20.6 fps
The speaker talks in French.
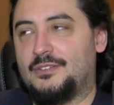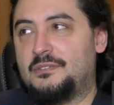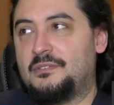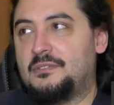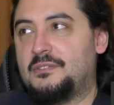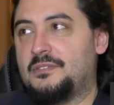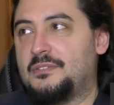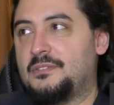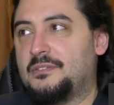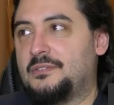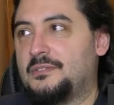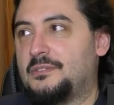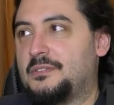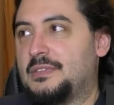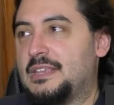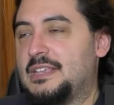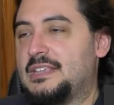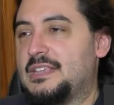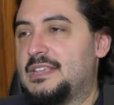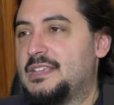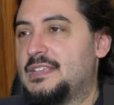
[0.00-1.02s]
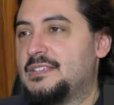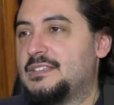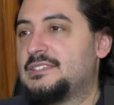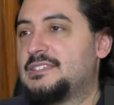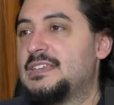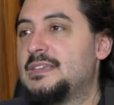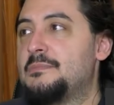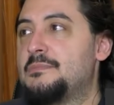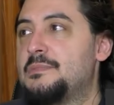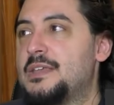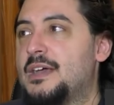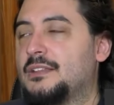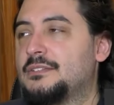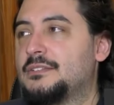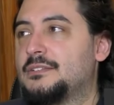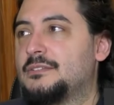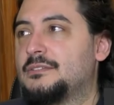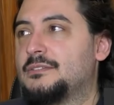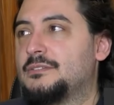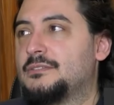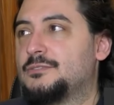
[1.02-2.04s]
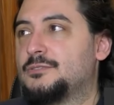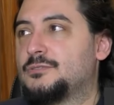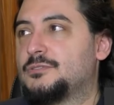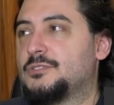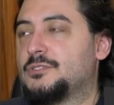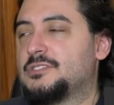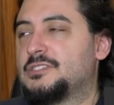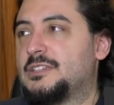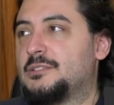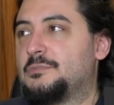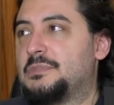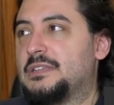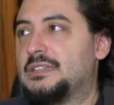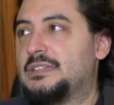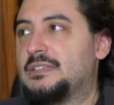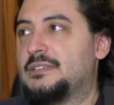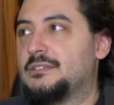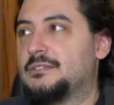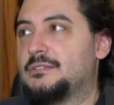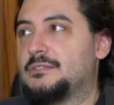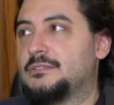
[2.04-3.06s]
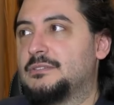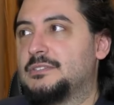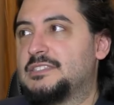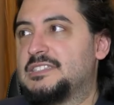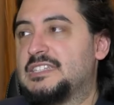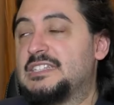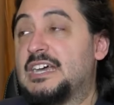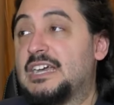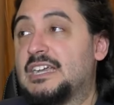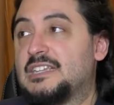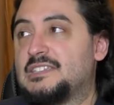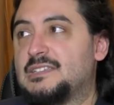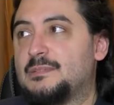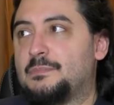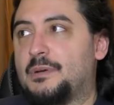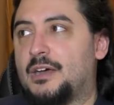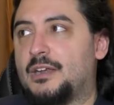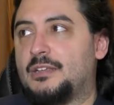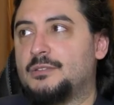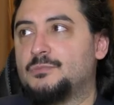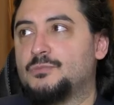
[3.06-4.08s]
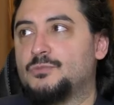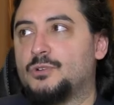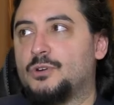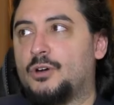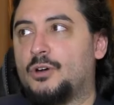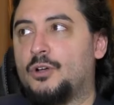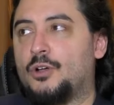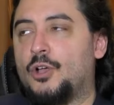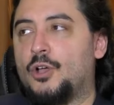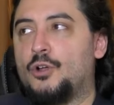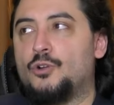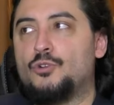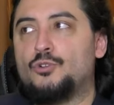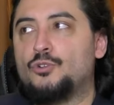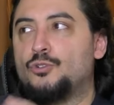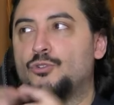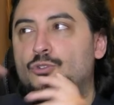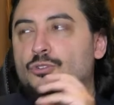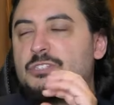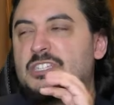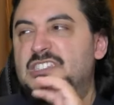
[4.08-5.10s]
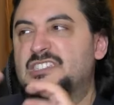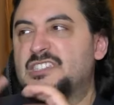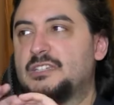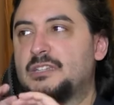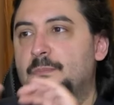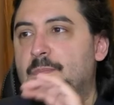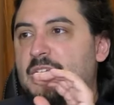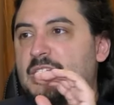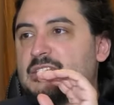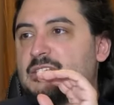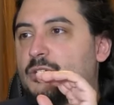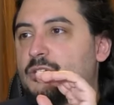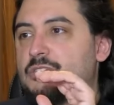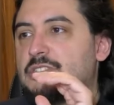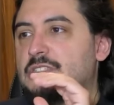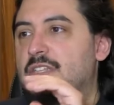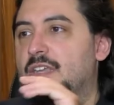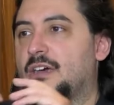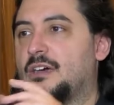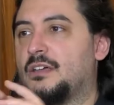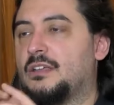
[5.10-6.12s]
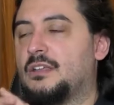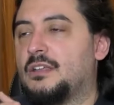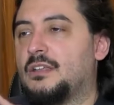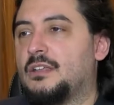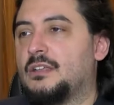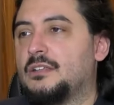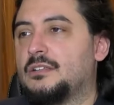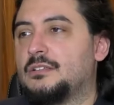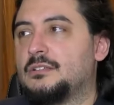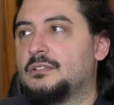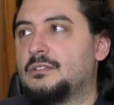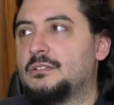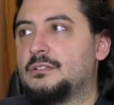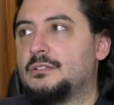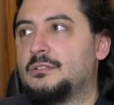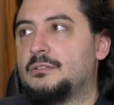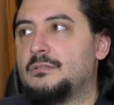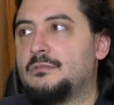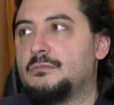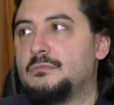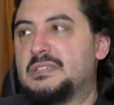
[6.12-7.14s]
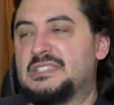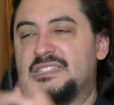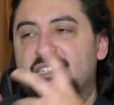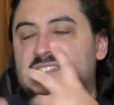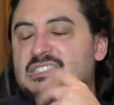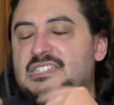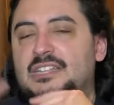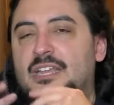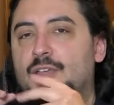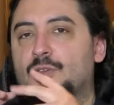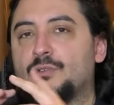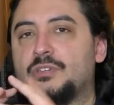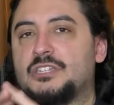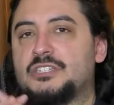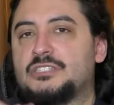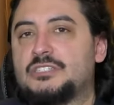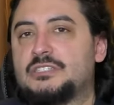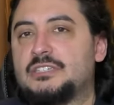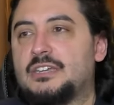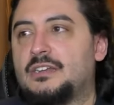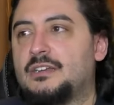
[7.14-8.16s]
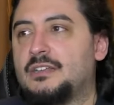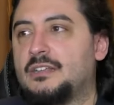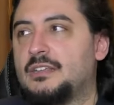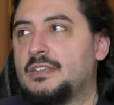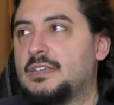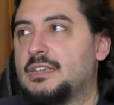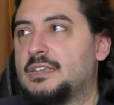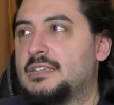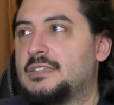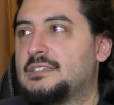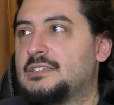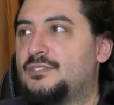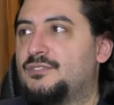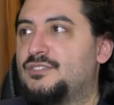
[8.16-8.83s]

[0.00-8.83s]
et, ce qui est bien euh, donc, dans cette BD euh, scénarisée par Alan Moore, le, dessin n'est pas extraordinaire, hein. mais c'est le scénario qui est génial c'est que